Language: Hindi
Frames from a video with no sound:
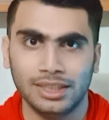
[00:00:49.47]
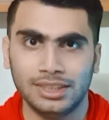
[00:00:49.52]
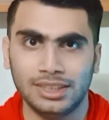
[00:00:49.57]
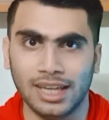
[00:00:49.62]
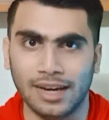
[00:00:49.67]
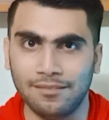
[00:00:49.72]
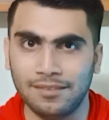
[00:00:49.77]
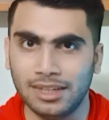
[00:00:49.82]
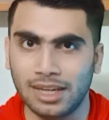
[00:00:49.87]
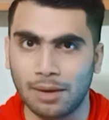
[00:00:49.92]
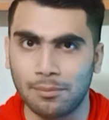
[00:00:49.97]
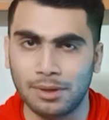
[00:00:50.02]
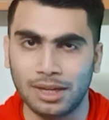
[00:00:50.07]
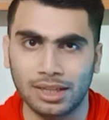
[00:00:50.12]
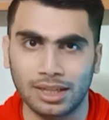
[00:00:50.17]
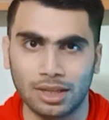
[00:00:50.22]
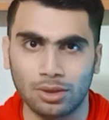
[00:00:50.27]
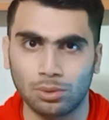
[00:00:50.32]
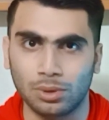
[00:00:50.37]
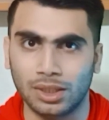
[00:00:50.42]
या फिर अपना
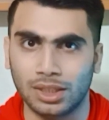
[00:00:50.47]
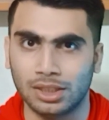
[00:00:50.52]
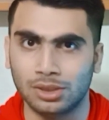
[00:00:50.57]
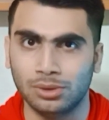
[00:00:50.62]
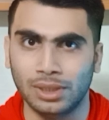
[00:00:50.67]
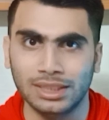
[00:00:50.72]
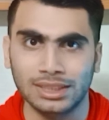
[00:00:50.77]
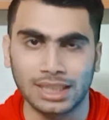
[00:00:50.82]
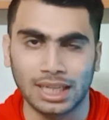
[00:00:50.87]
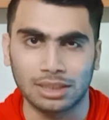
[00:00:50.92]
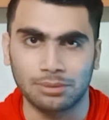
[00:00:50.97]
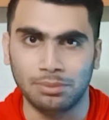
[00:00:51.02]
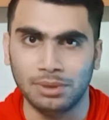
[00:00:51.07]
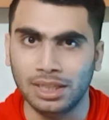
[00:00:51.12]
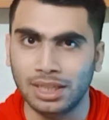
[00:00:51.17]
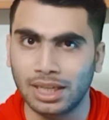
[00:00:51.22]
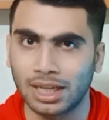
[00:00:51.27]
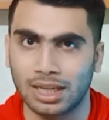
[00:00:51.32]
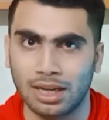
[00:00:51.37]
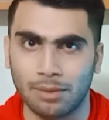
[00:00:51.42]
कैलकुलेटर जो है साथ में
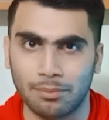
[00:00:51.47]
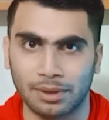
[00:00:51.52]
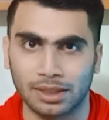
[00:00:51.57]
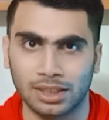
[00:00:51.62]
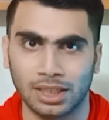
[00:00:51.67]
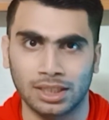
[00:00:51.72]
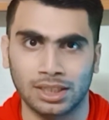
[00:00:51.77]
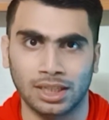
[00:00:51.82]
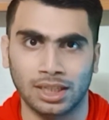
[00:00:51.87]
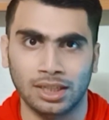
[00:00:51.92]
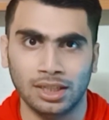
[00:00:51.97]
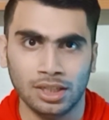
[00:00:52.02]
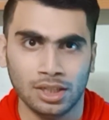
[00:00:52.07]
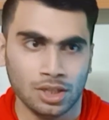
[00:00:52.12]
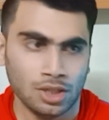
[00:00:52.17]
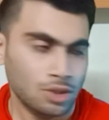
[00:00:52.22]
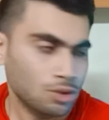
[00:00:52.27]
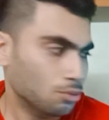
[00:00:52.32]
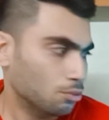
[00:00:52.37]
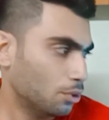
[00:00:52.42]
रखना पड़ता था
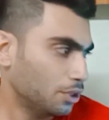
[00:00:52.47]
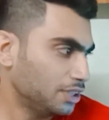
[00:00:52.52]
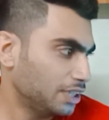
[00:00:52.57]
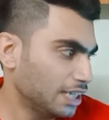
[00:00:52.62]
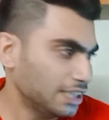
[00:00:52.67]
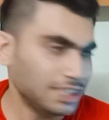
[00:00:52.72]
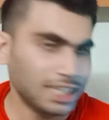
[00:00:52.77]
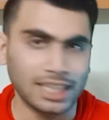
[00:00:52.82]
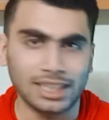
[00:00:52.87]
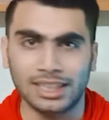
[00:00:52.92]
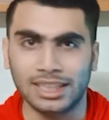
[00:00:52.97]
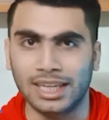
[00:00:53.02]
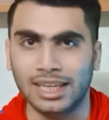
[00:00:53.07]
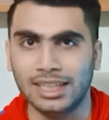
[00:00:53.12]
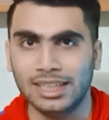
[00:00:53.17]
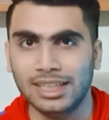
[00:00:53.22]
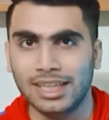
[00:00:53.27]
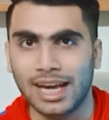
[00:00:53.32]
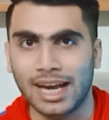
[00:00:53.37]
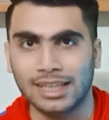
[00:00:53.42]
वो ये चाहते
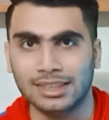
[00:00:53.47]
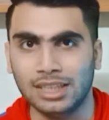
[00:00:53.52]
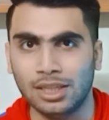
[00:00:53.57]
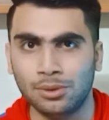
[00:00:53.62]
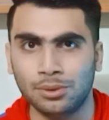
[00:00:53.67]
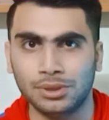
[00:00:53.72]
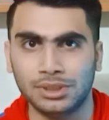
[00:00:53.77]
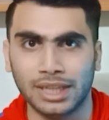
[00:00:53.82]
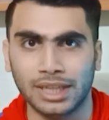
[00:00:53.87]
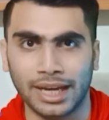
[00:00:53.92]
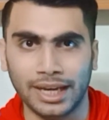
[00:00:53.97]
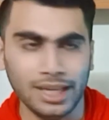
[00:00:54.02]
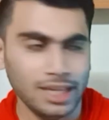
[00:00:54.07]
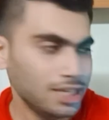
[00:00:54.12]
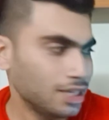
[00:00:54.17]
हैं कि ऐसा हो जाए